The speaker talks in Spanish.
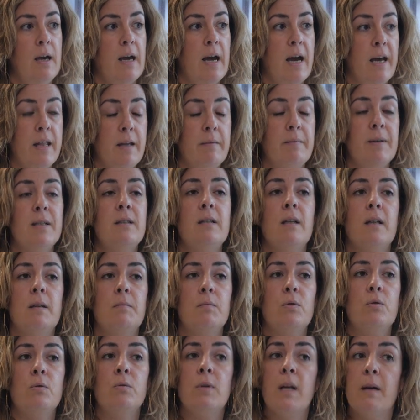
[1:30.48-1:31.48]
Además,
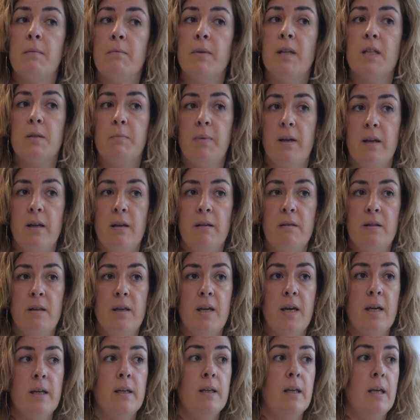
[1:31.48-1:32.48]
tenemos una amplia
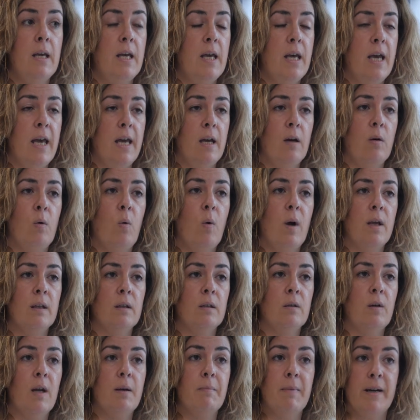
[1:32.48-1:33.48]
experiencia en
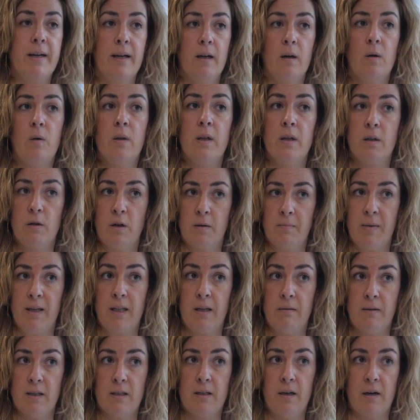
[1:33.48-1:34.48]
cuanto al manejo de
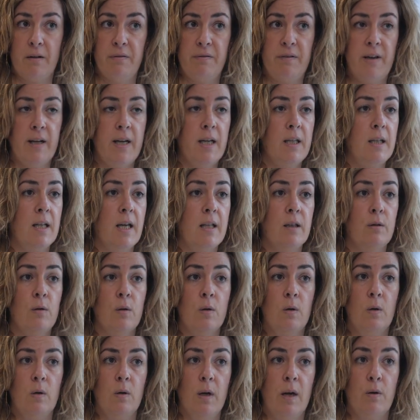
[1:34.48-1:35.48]
normativas se refiere,
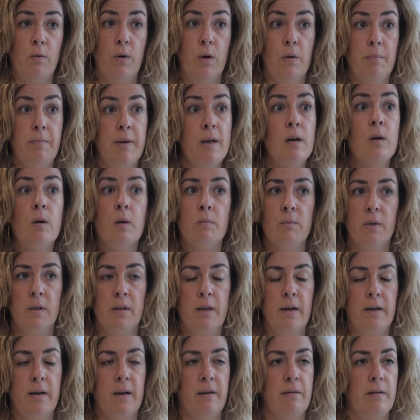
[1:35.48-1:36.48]
tanto europeo como
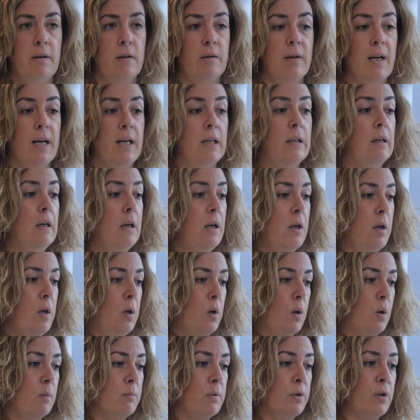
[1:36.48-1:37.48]
internacional,
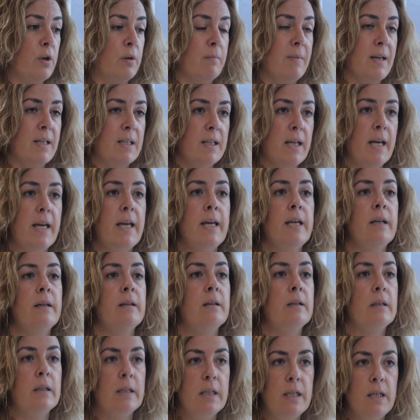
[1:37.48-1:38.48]
como normas
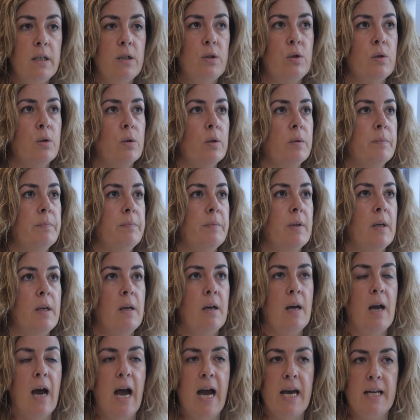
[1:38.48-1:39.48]
EN, ISO,
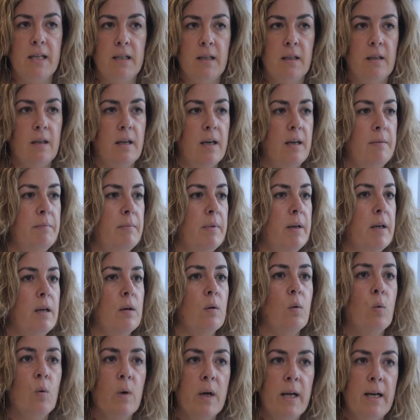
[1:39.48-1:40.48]
ASTM,
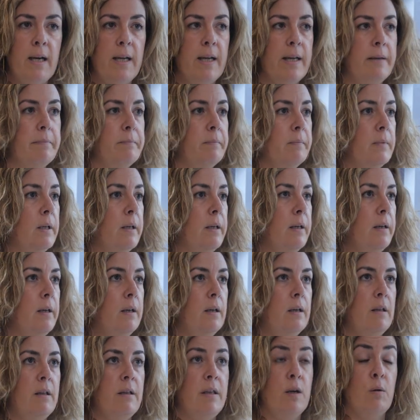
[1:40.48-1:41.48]
UL,
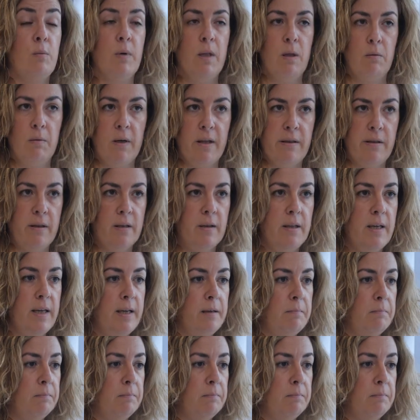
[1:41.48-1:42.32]
CWCT.